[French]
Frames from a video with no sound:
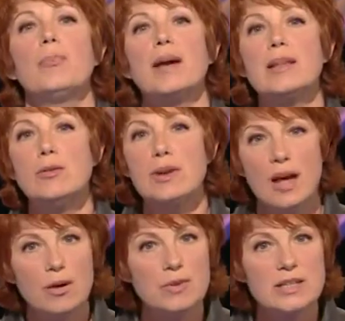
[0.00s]
près de
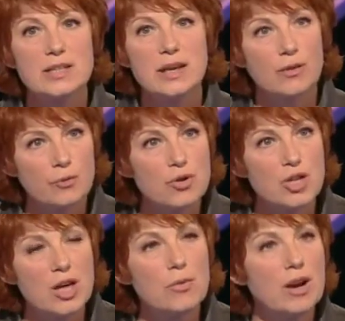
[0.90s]
Lelin, où ils s'étaient
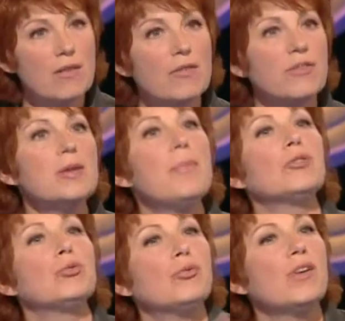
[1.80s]
réfugiés, où elle avait fini
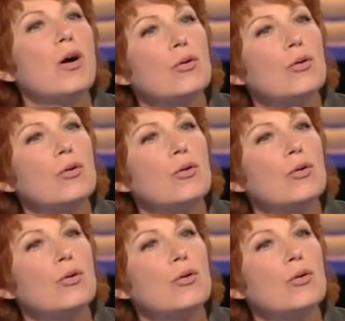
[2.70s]
par trouver un